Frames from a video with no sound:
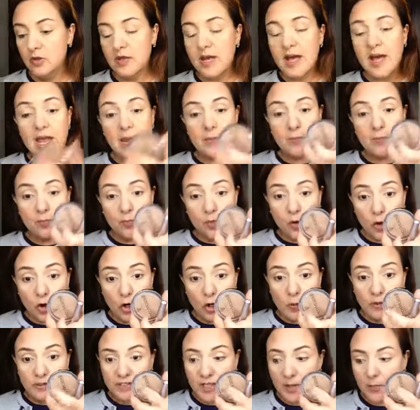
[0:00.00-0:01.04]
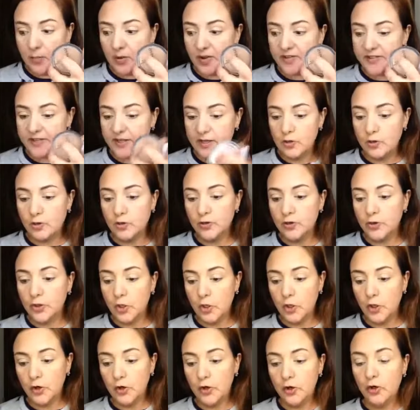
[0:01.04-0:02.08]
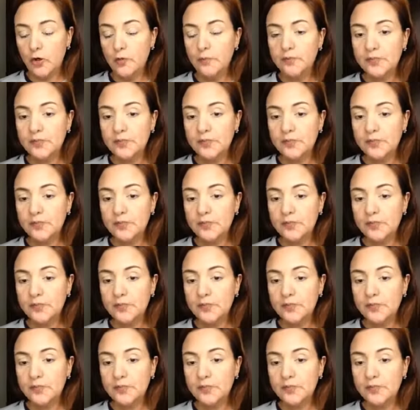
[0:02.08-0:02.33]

Hay polvos que puede ser el contorno,